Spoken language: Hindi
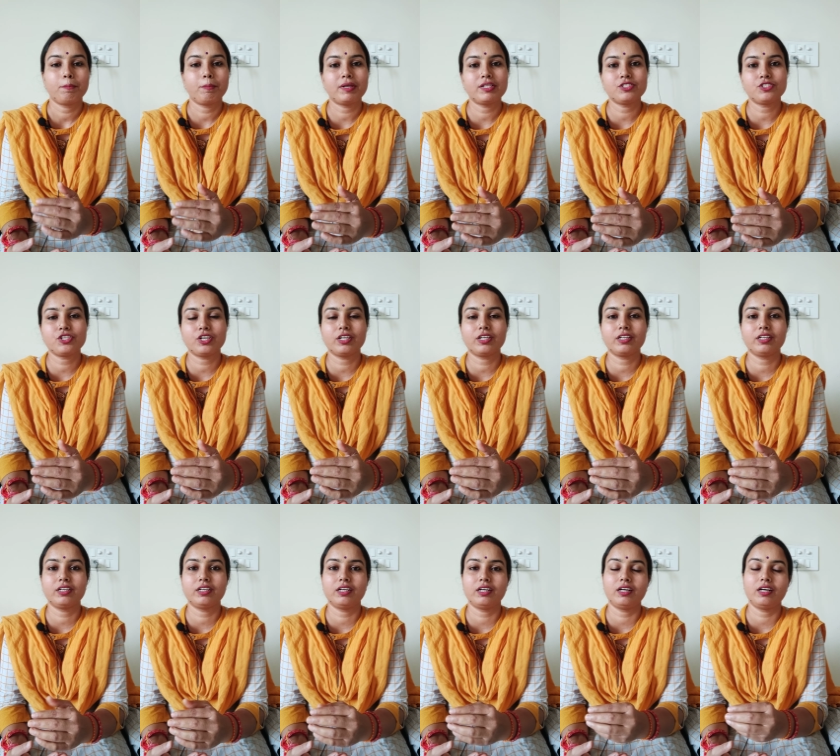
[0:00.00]
पंचर
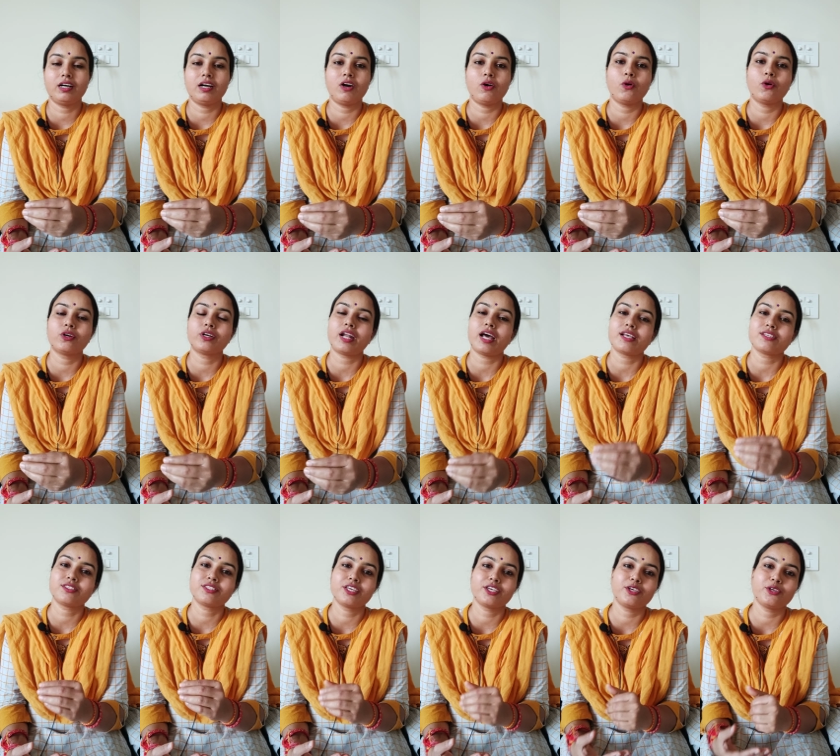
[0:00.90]
और
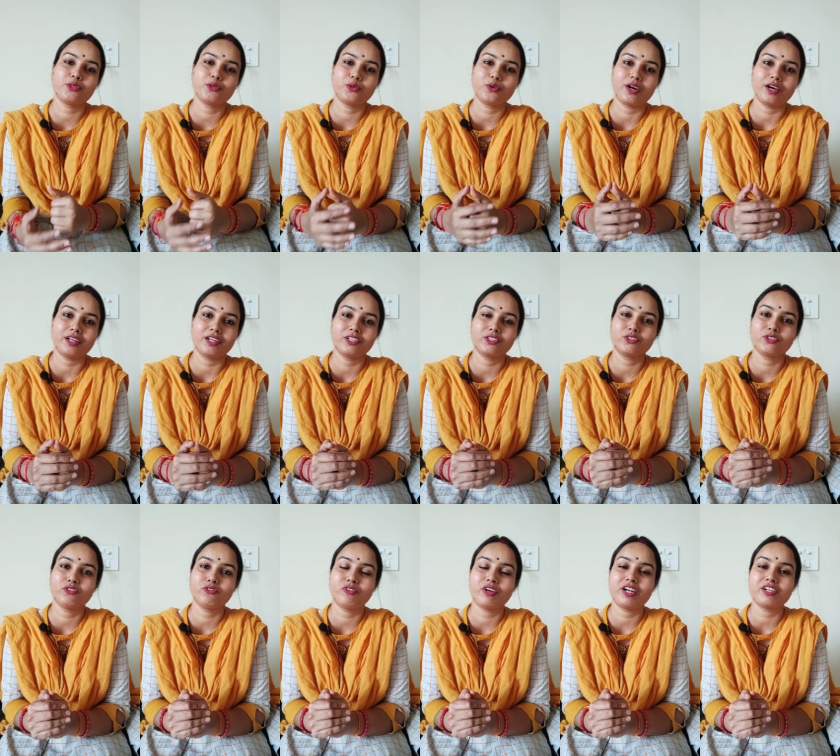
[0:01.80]
नाश्ते की दुकान है
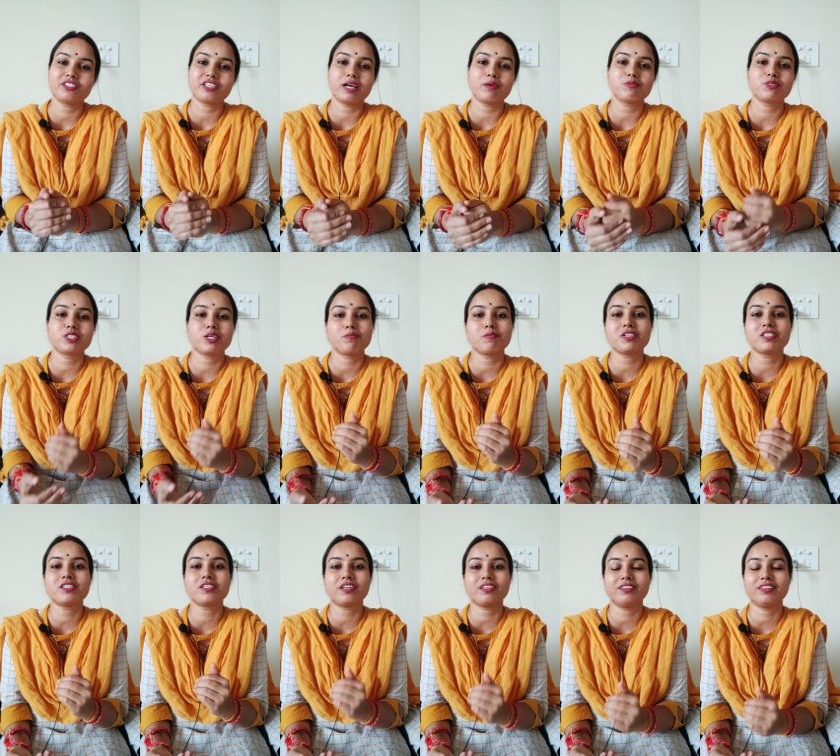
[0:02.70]
तो फ्रेंड्स आप
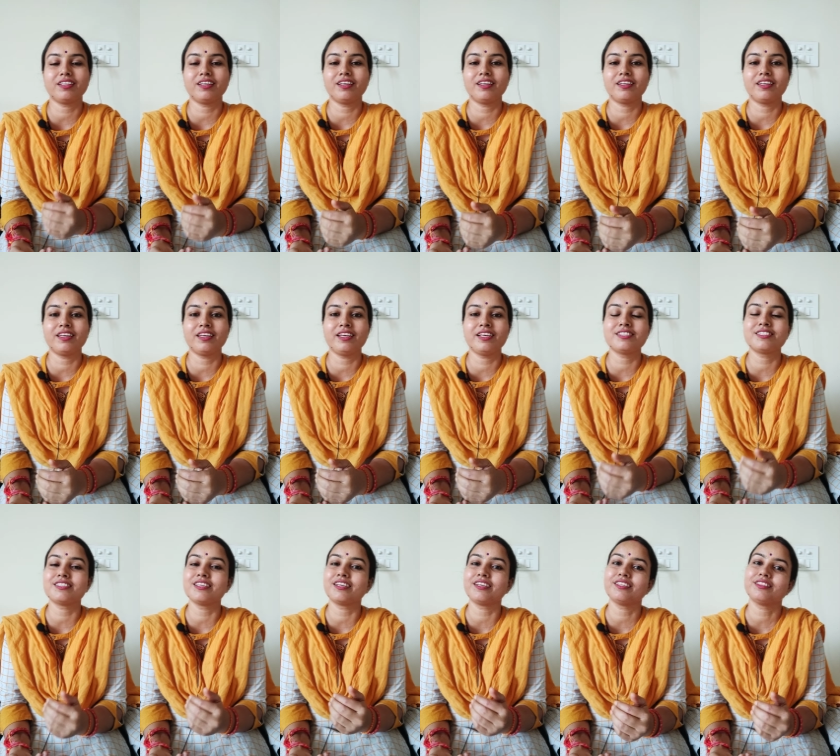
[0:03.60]
समझ सकते हैं कि
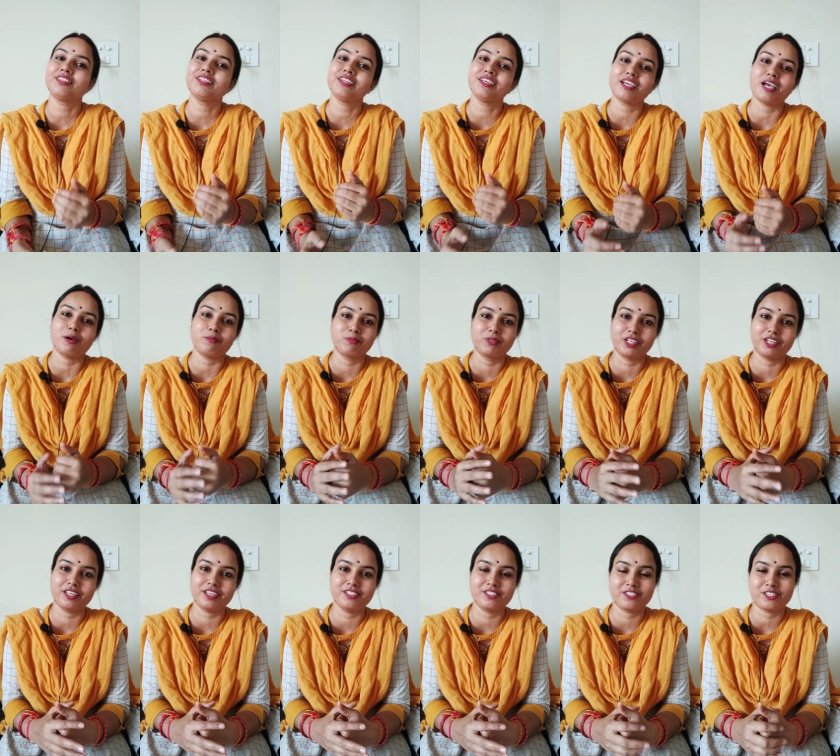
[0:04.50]
इससे कितनी
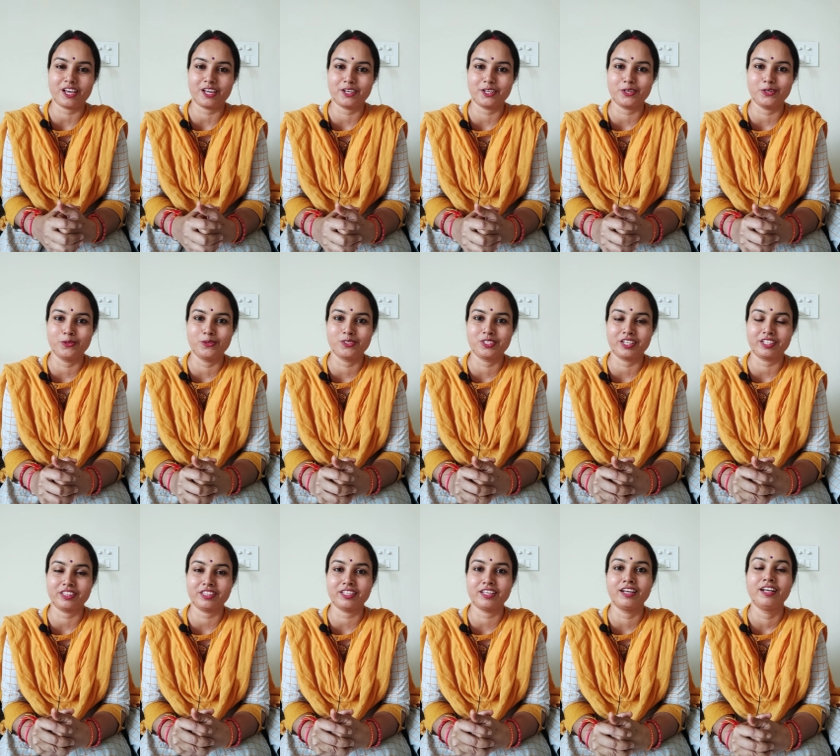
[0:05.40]
आमदनी इंसान की हो
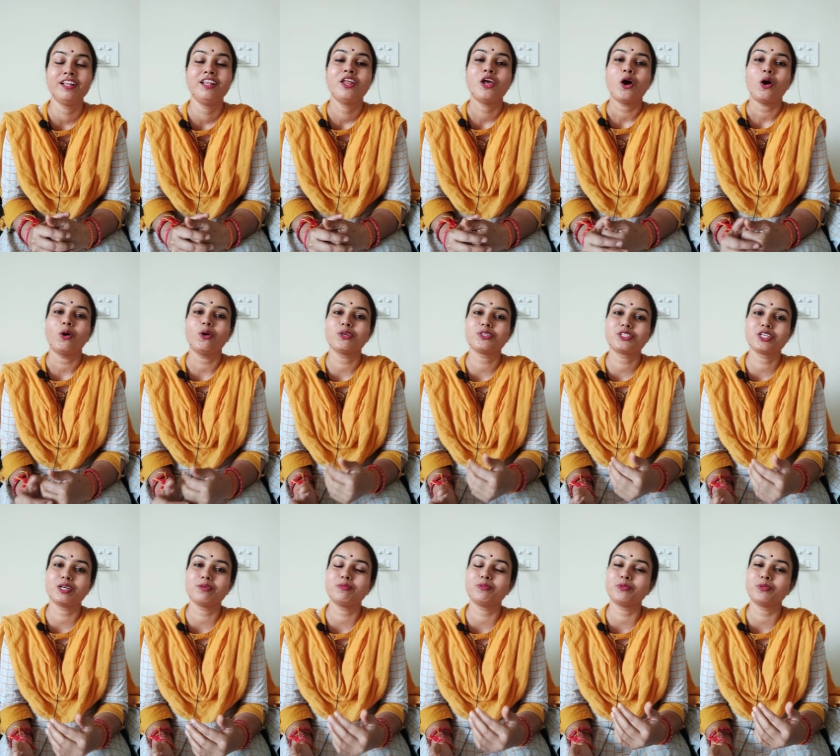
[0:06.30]
सकती है और
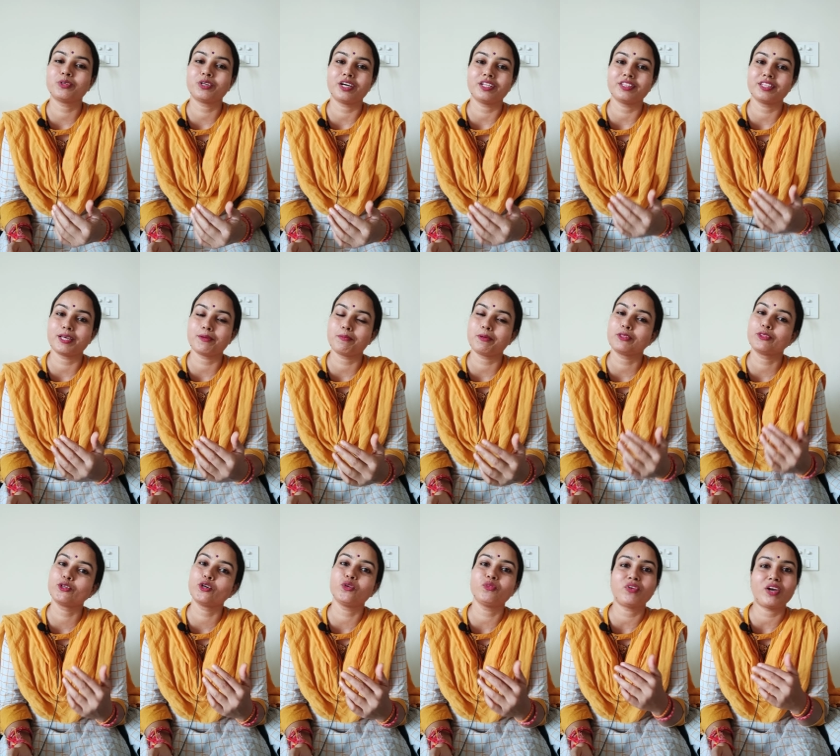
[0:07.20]
जब वो कंधे पे
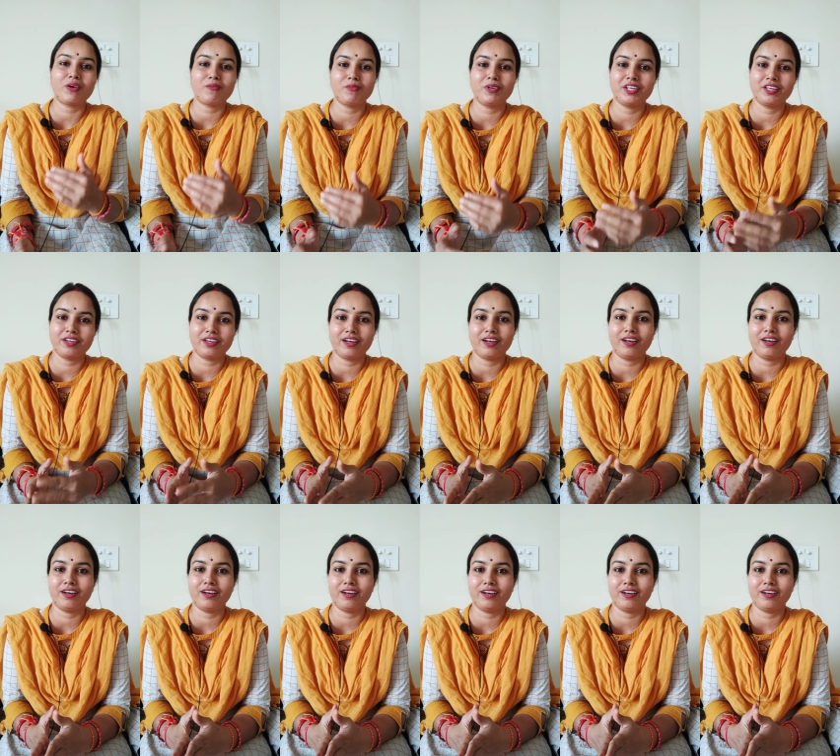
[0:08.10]
दो फैमिली का